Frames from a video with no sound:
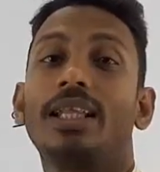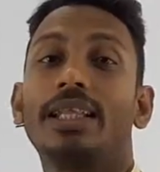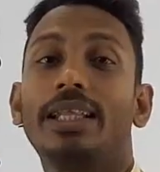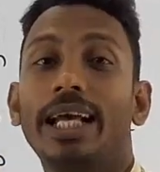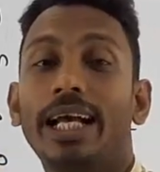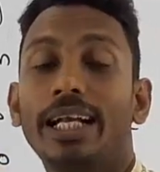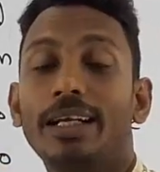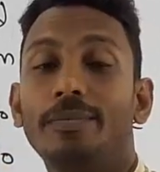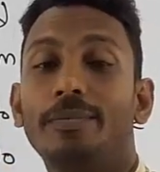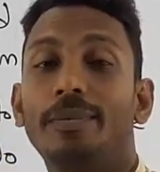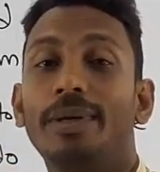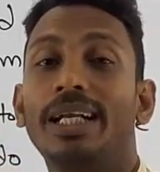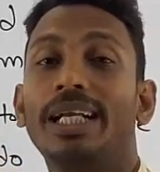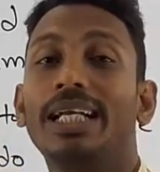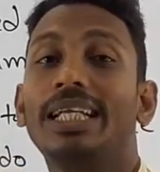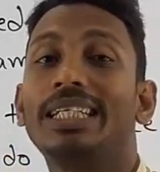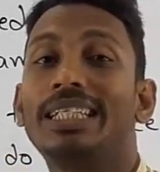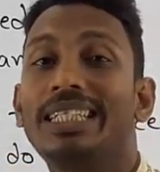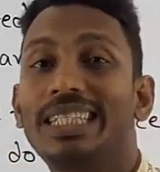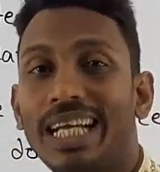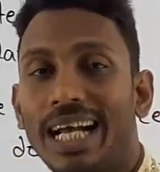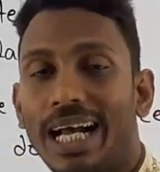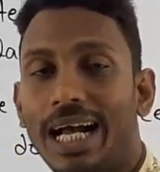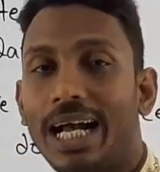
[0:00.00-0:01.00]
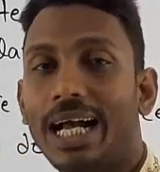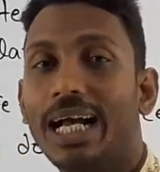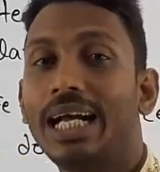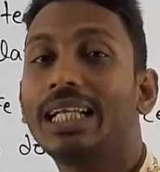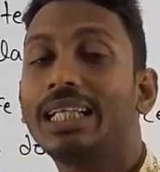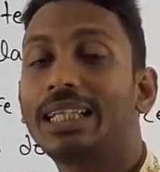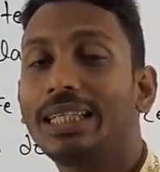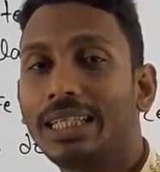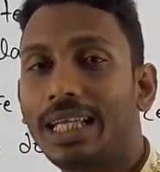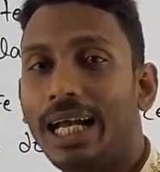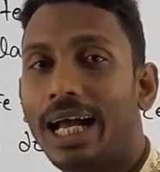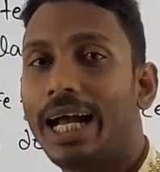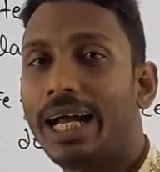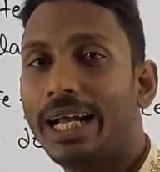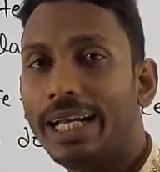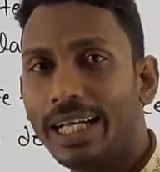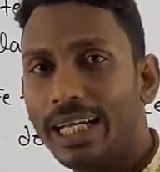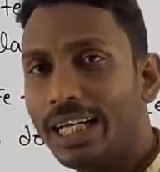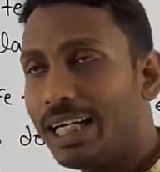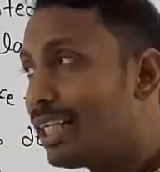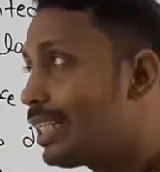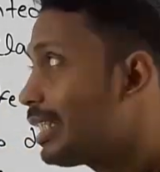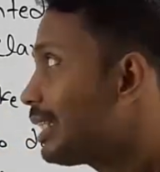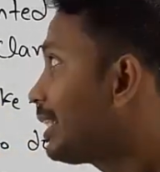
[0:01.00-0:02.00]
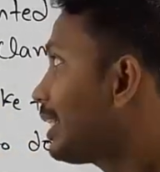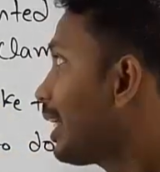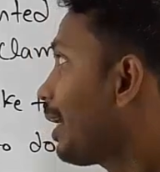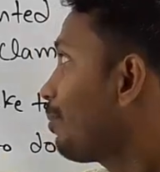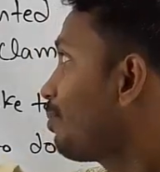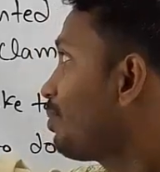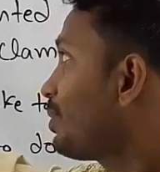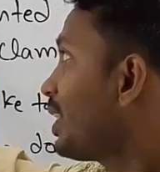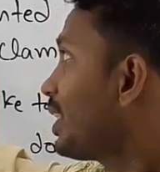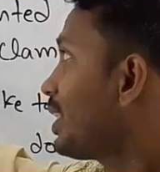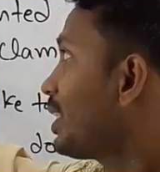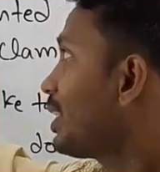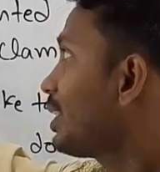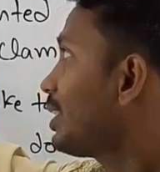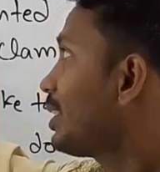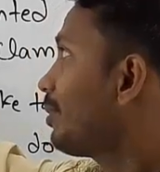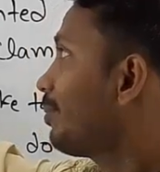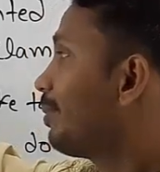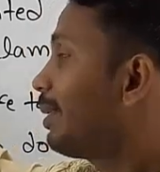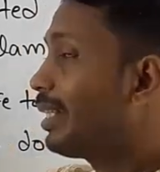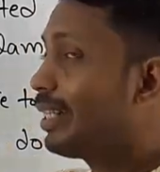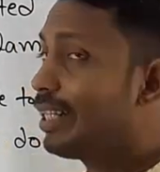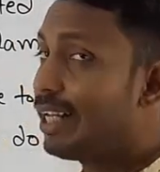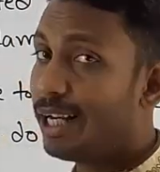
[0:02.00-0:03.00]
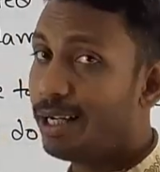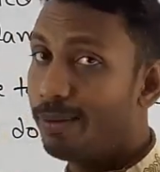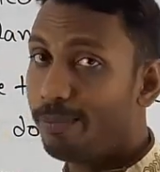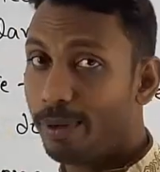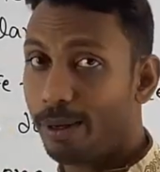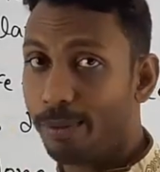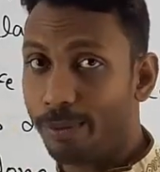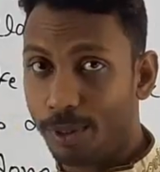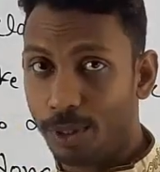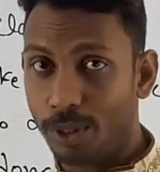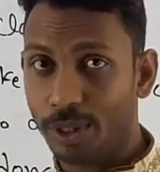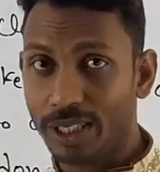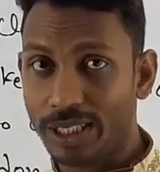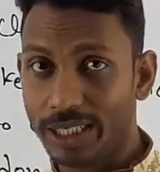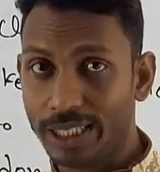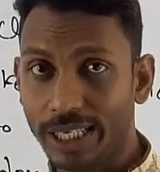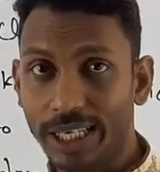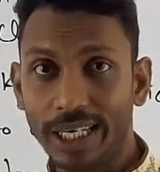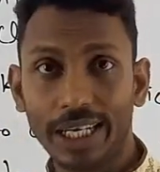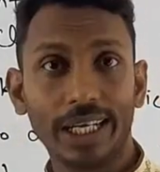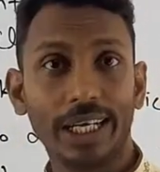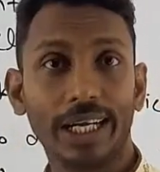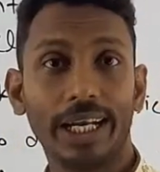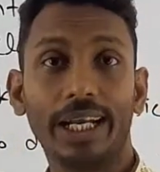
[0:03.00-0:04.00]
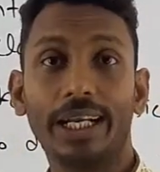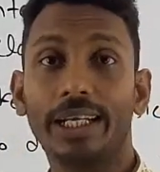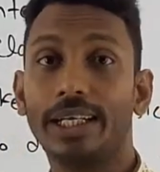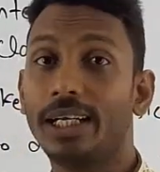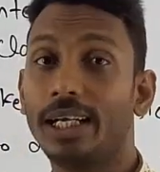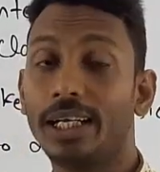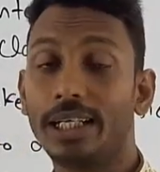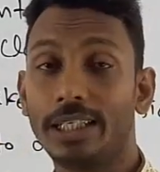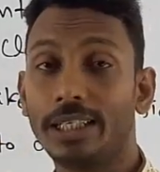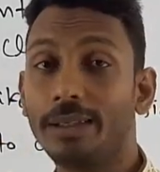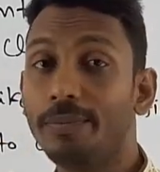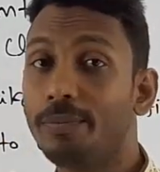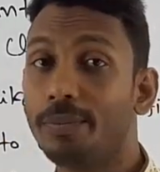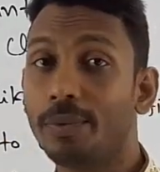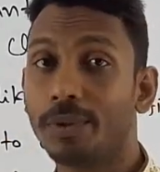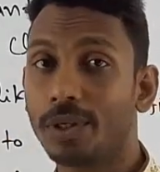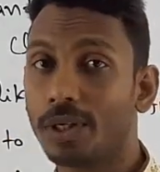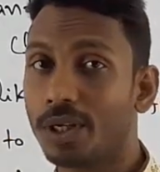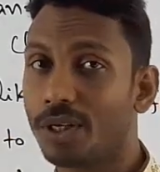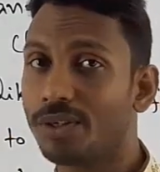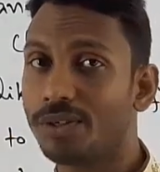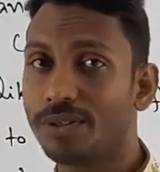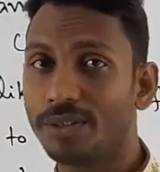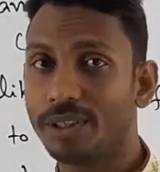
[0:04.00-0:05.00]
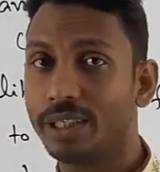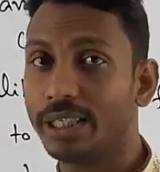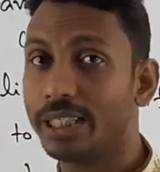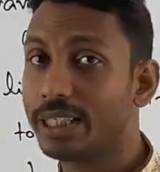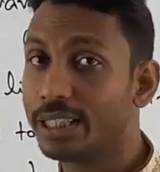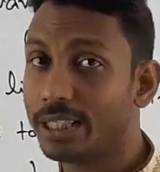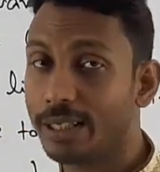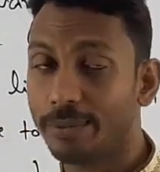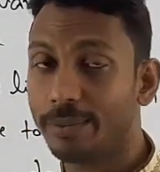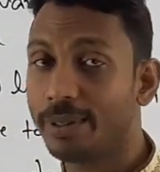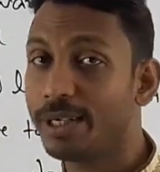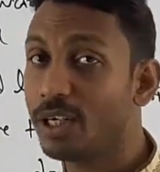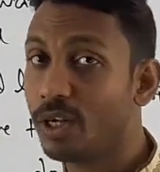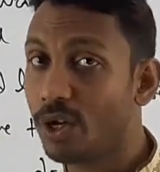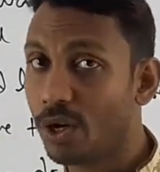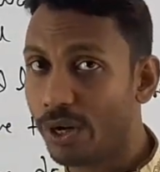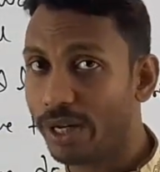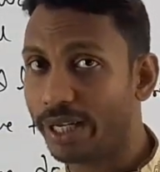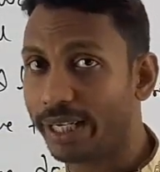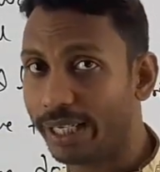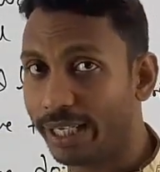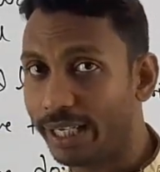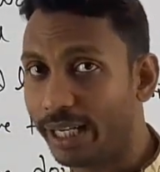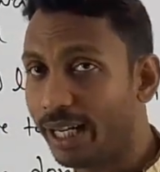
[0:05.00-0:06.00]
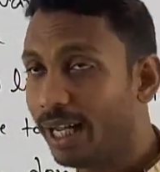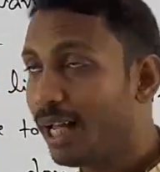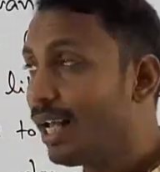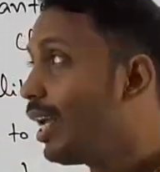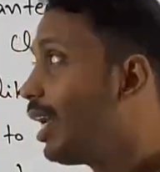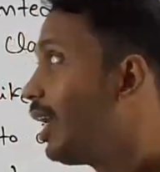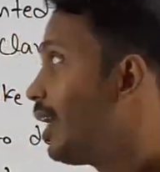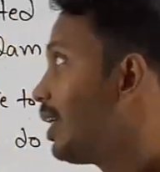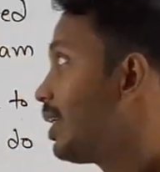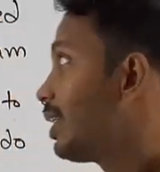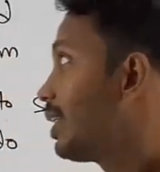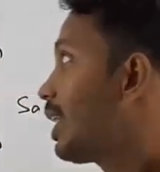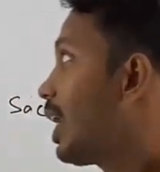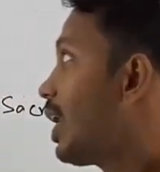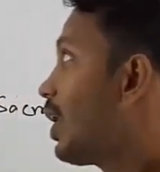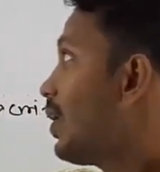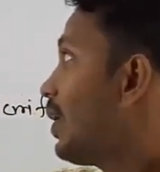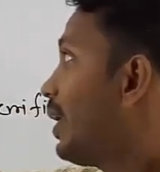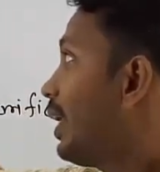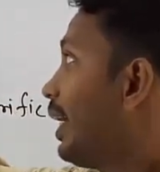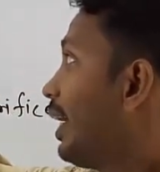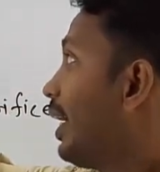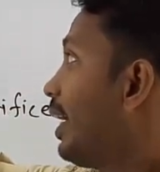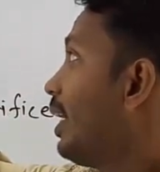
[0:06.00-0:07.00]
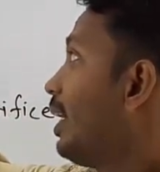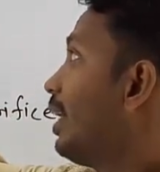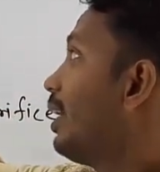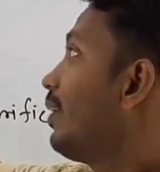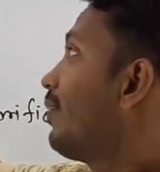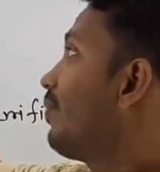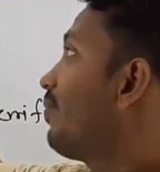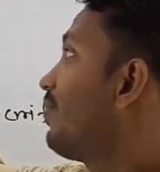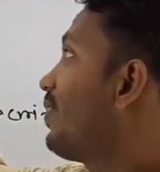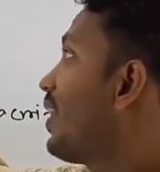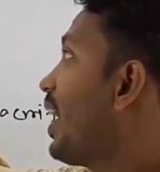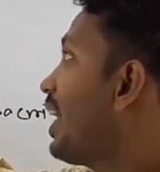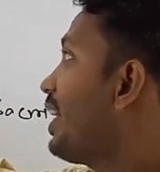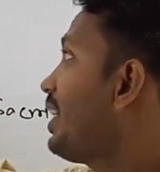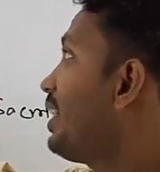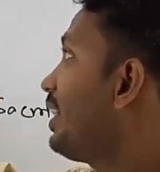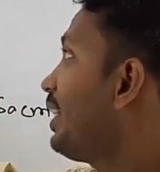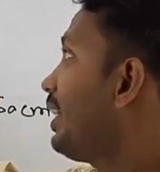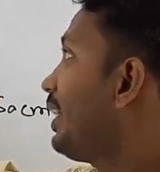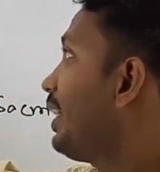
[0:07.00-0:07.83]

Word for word: দ্যাট মানে যা তা এখানে সাবজেক্ট হিসেবে দ্যাট ব্যবহার হয়েছে এখানে রিলেটিভ প্রোনাউন হিসেবে নয় তাহলে দ্যাট